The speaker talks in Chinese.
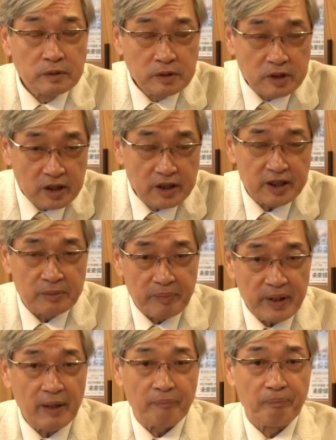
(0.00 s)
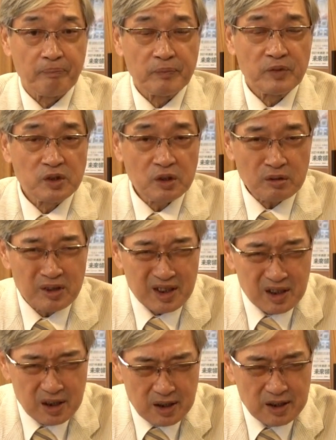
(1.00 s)
这里面就
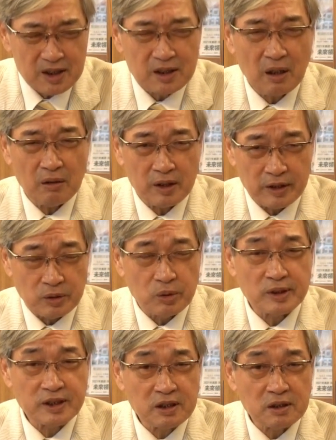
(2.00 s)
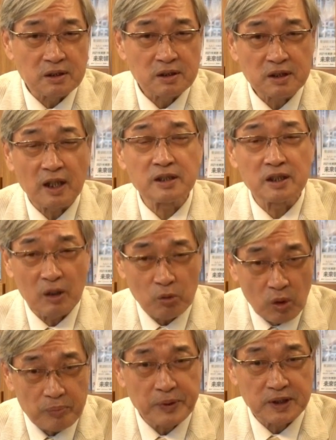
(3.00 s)
涉及到很多事，但是呢，
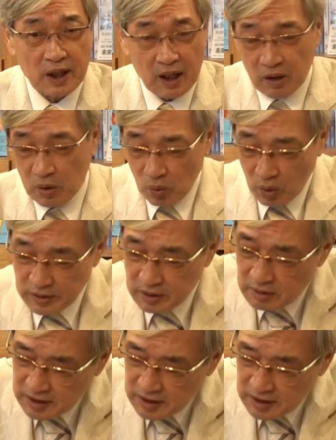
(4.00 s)
我不讲，我就